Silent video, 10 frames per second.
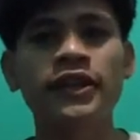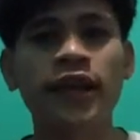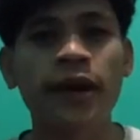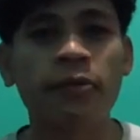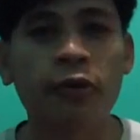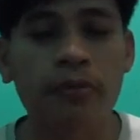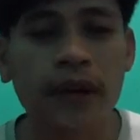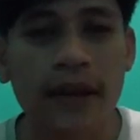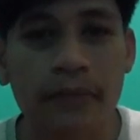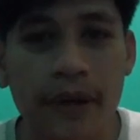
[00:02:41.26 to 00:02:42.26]
saya mau
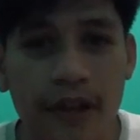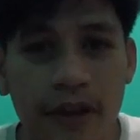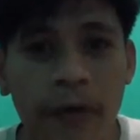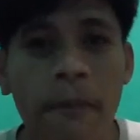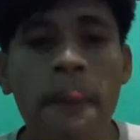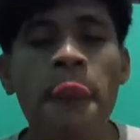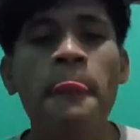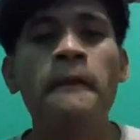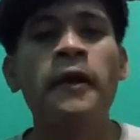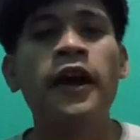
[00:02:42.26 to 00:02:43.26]
bikin video
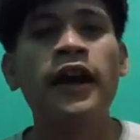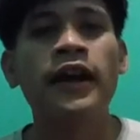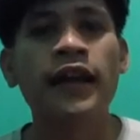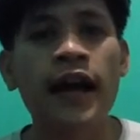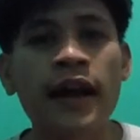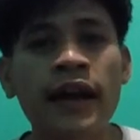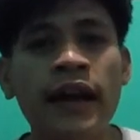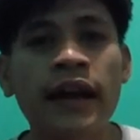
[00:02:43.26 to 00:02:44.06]
dan